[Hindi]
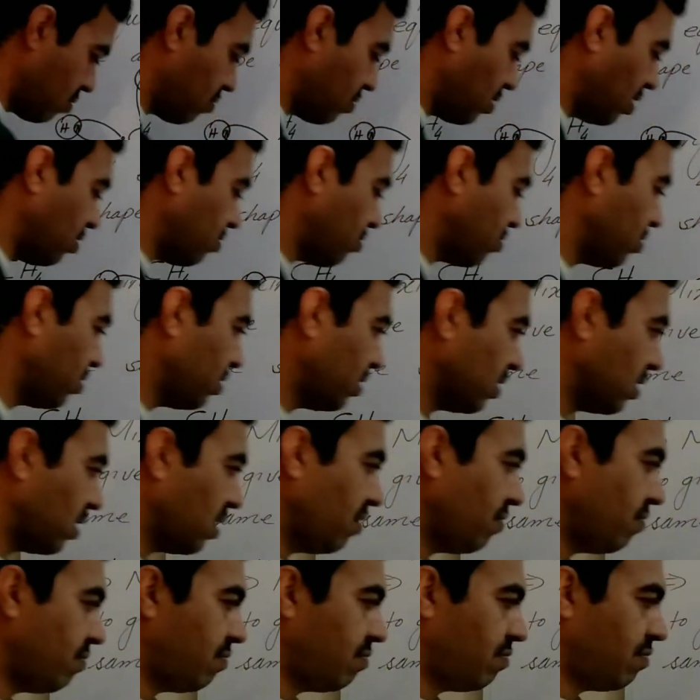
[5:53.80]
तो हाइड्रोजन
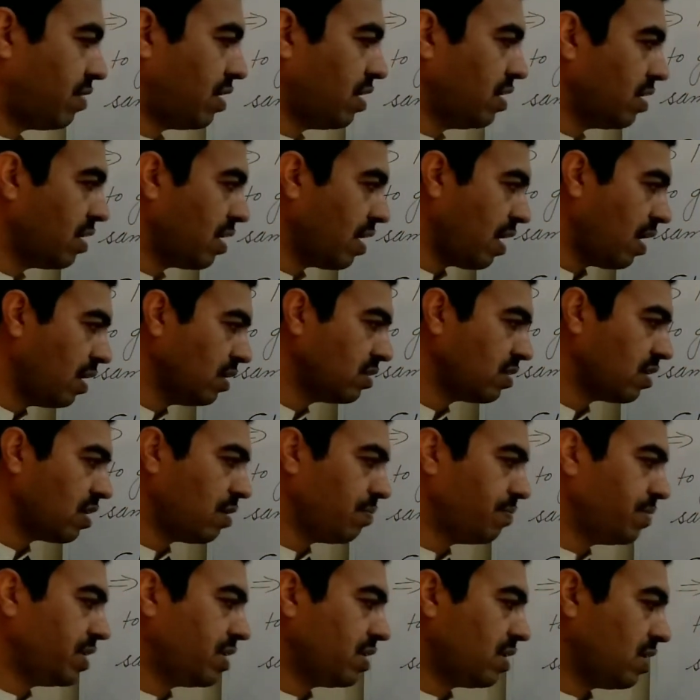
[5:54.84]
के वन एस
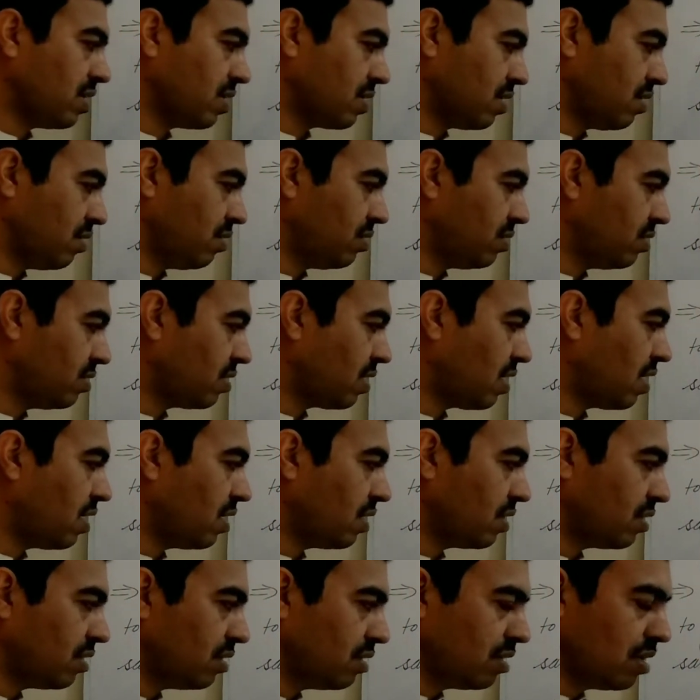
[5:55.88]
आर्बिटाल के
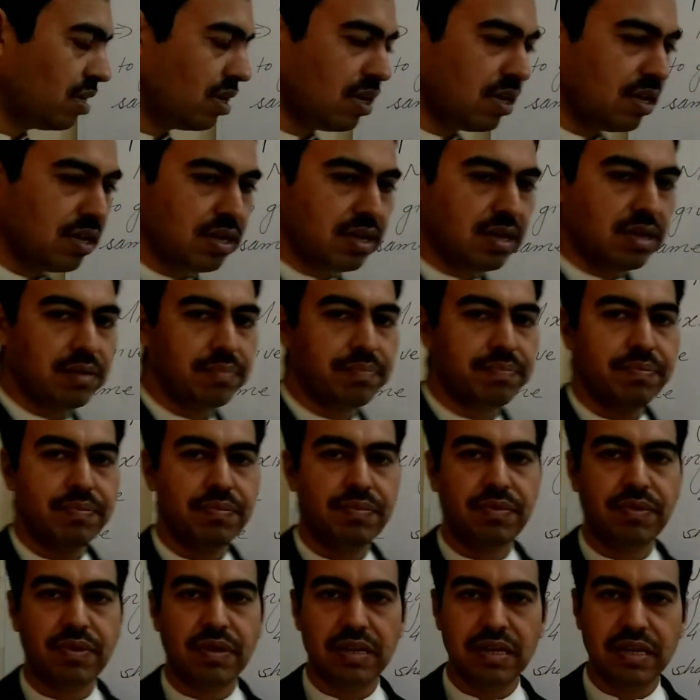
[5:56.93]
साथ
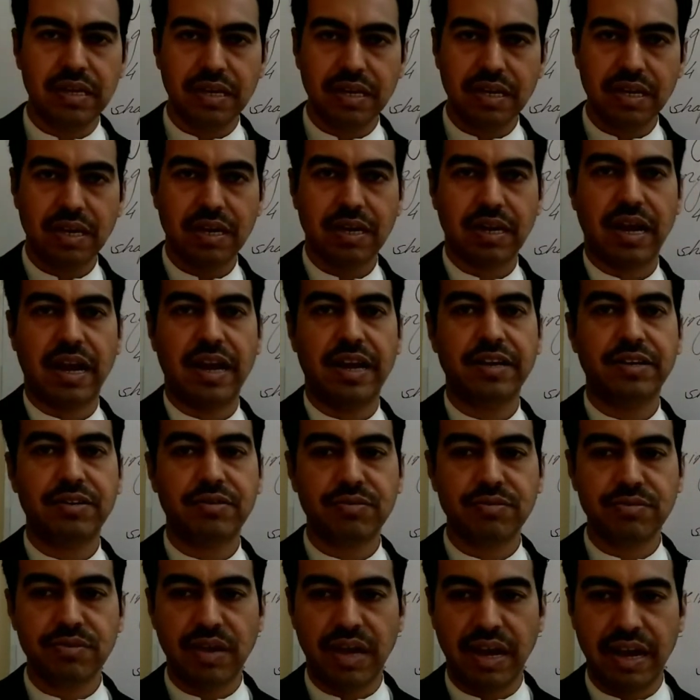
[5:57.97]
लीनियर हेड
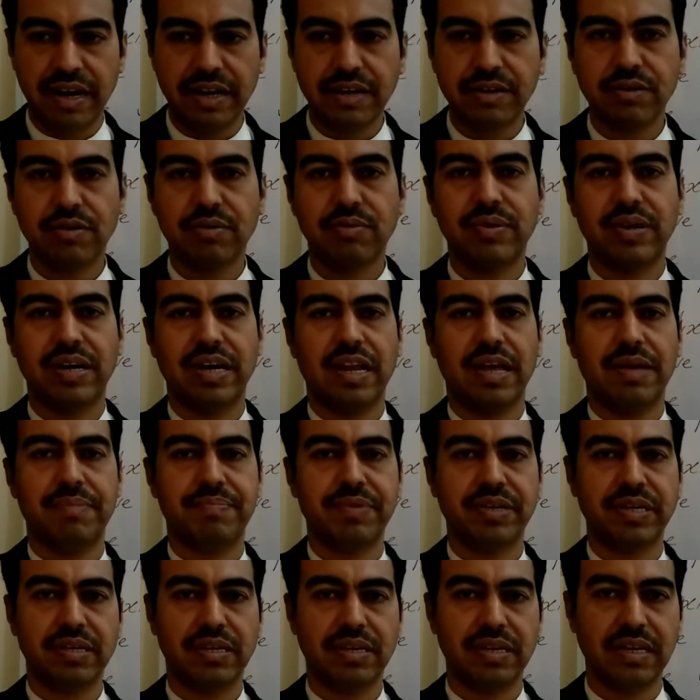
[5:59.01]
टू हेड
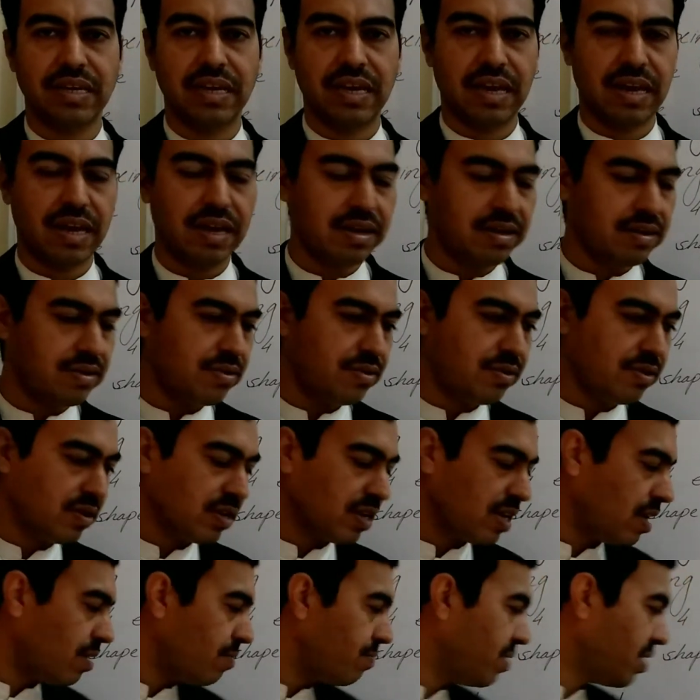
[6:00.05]
ओवरलैपिंग की है और
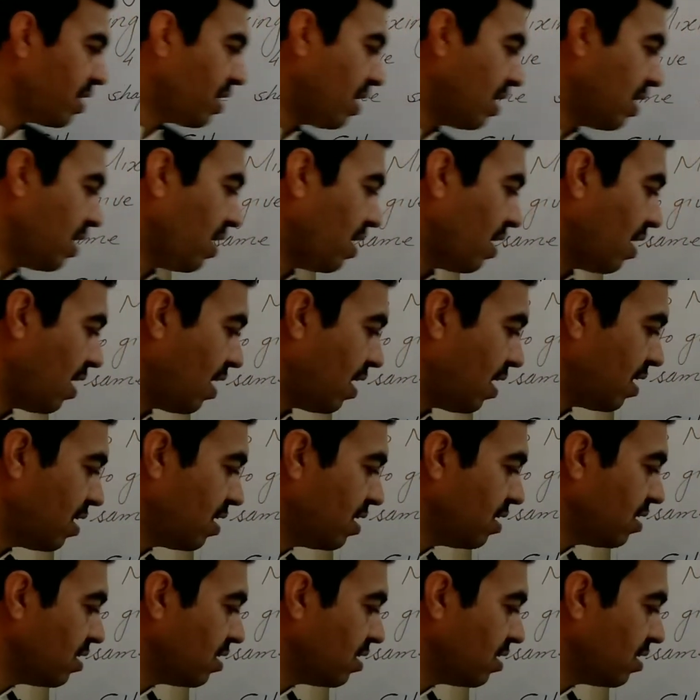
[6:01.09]
क्या बनाए हैं